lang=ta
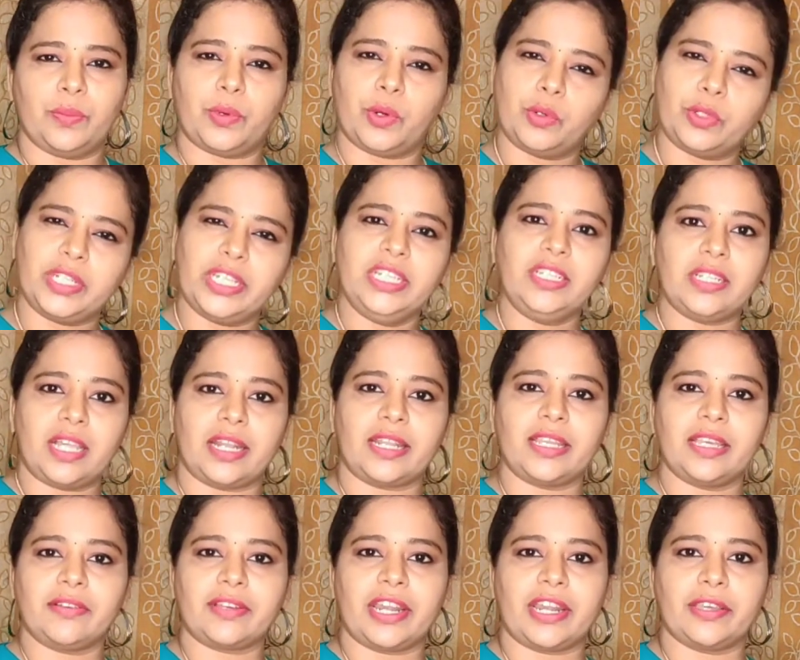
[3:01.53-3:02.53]
புரோட்டீன்
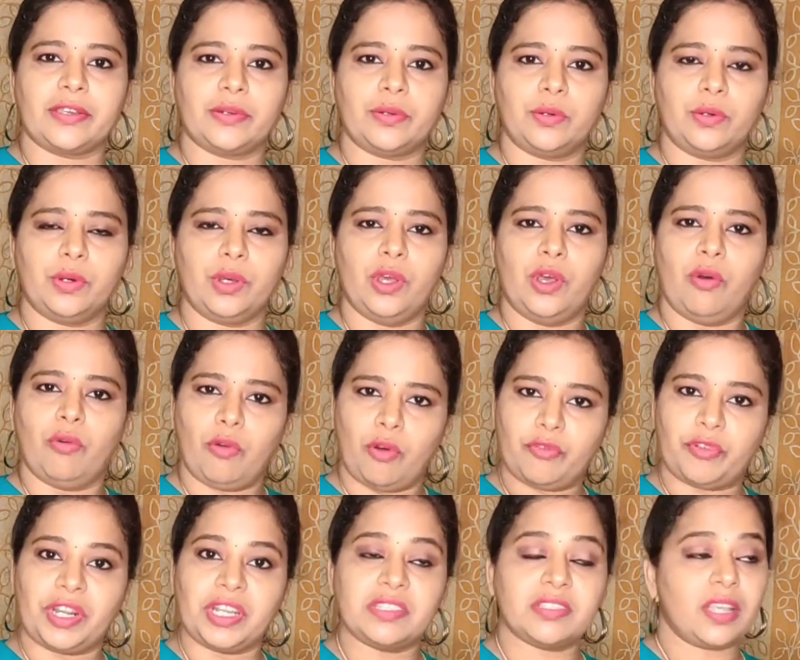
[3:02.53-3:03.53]
நிறைய கிடைக்கும்
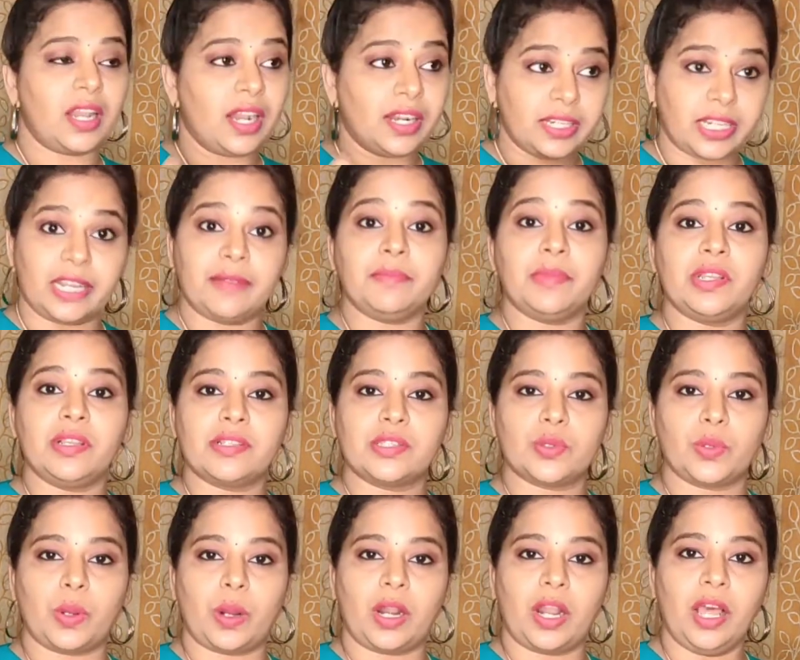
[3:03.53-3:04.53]
உன் ஃப்ரெண்ட்ஸ் எல்லாம் டென்
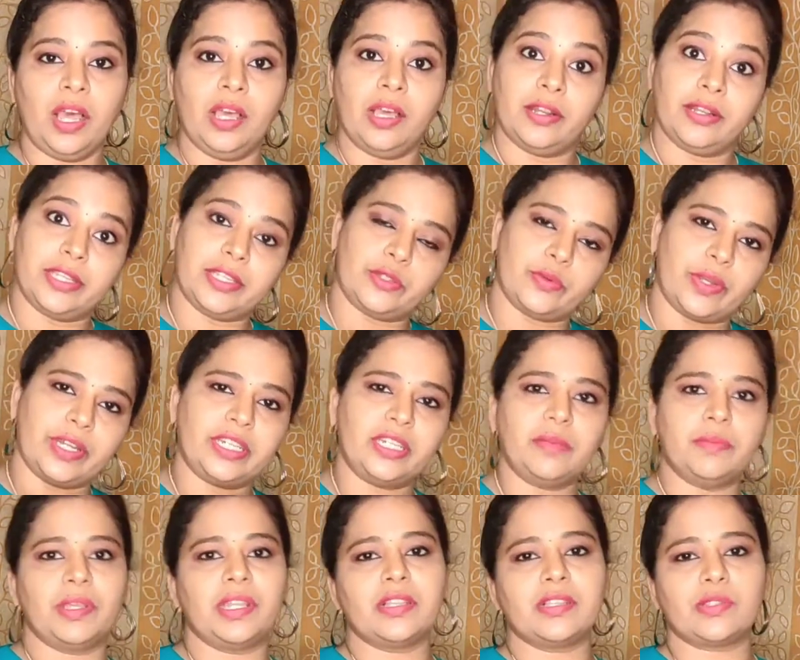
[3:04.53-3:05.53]
மினிட்ஸ் ஓடனா நீ
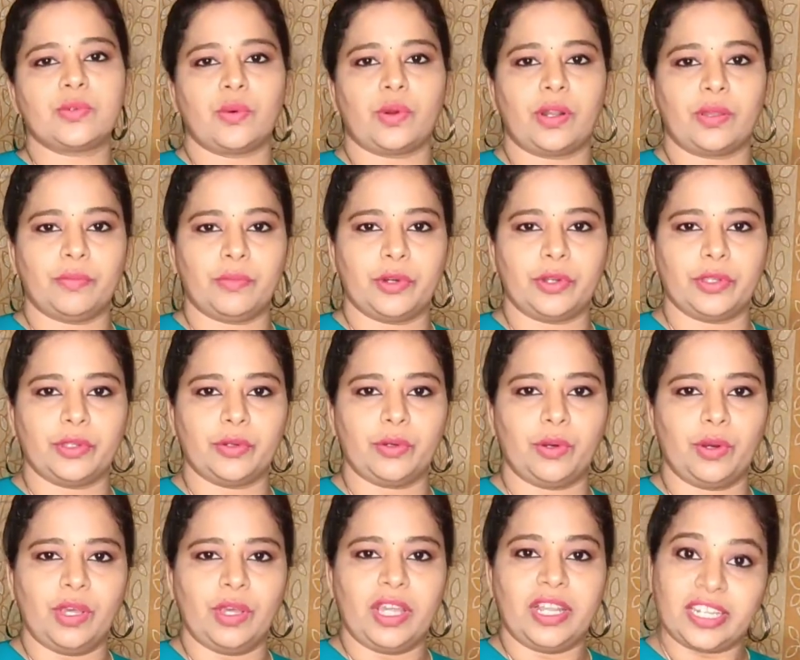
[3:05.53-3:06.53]
டுவெண்ட்டி மினிட்ஸ் ஓட
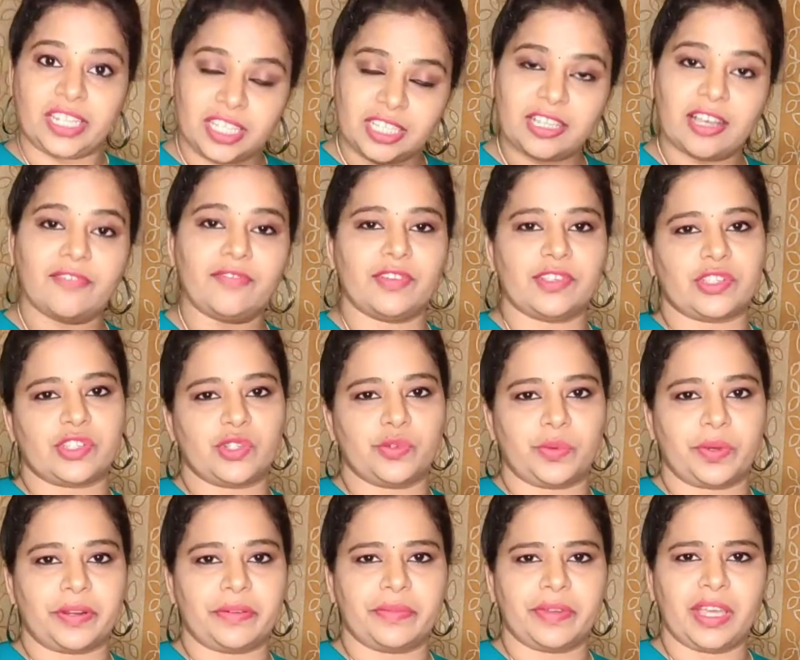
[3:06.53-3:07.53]
முடியும் நீ தான் ஃபர்ஸ்ட்
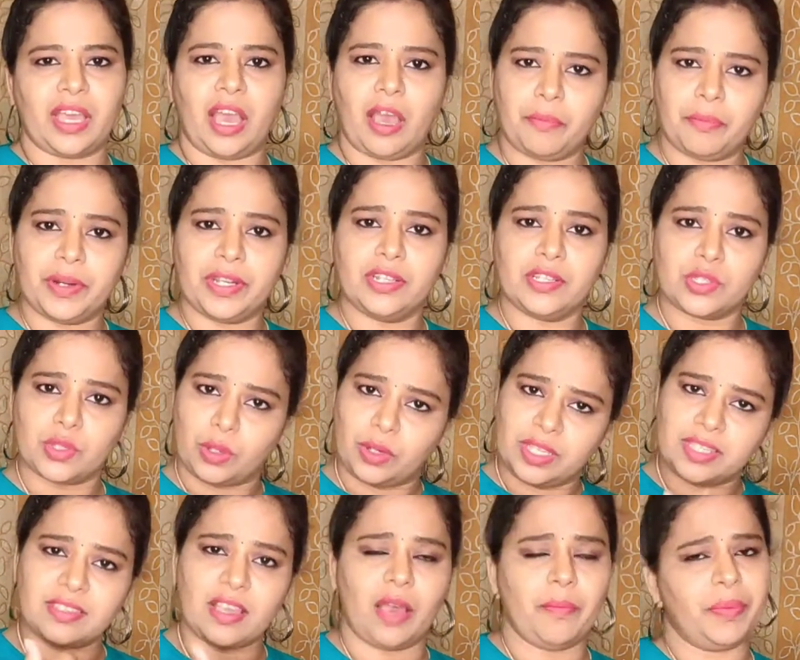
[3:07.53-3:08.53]
வருவ அப்படின்னு
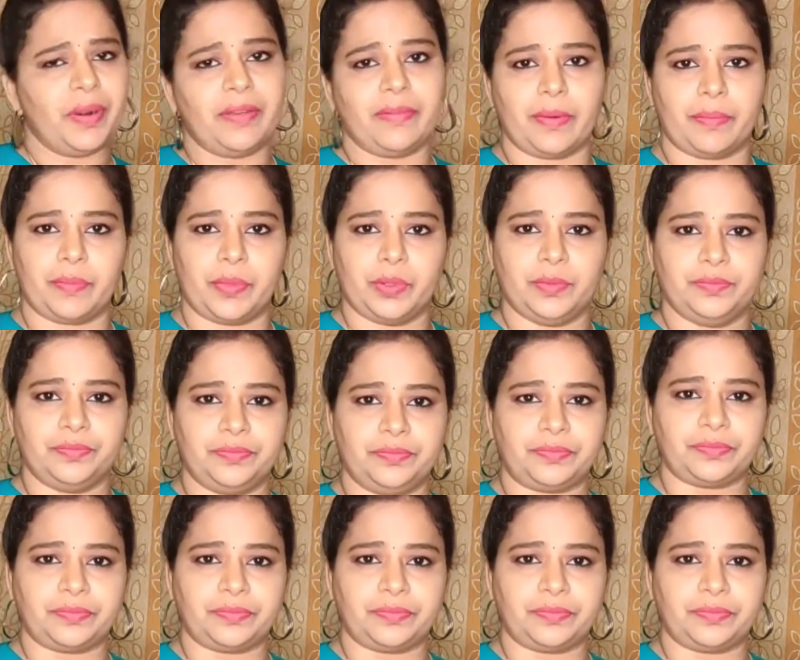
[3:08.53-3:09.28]
சொல்லி சாப்பிட வைப்போம்